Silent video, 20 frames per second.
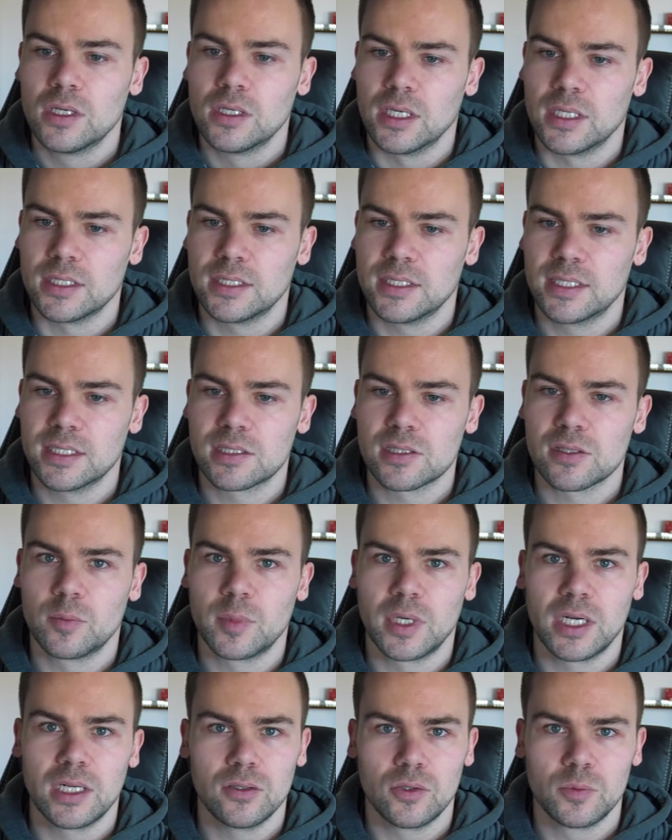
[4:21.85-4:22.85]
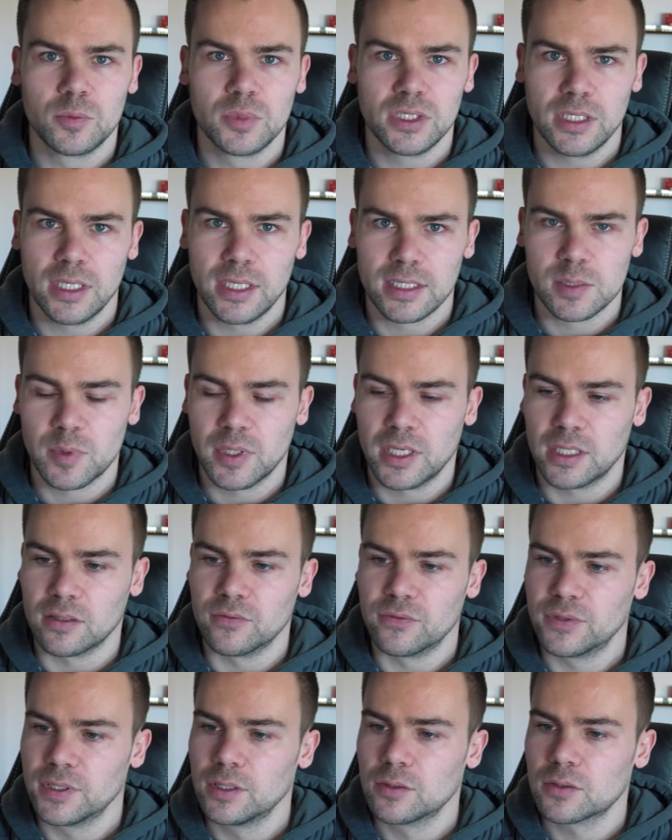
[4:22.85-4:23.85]
Ja, hier geht es nochmal um die
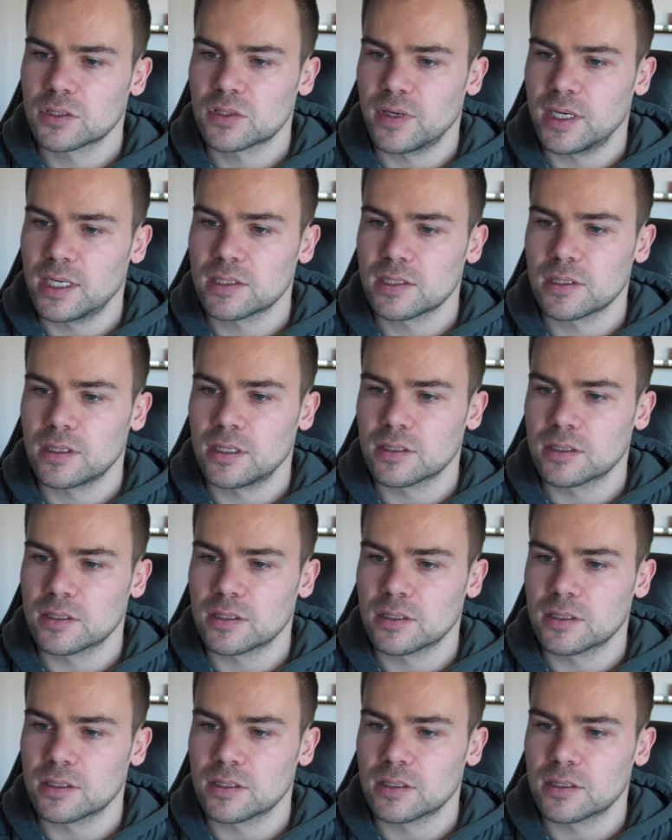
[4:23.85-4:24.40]
Expertenfindungsphase.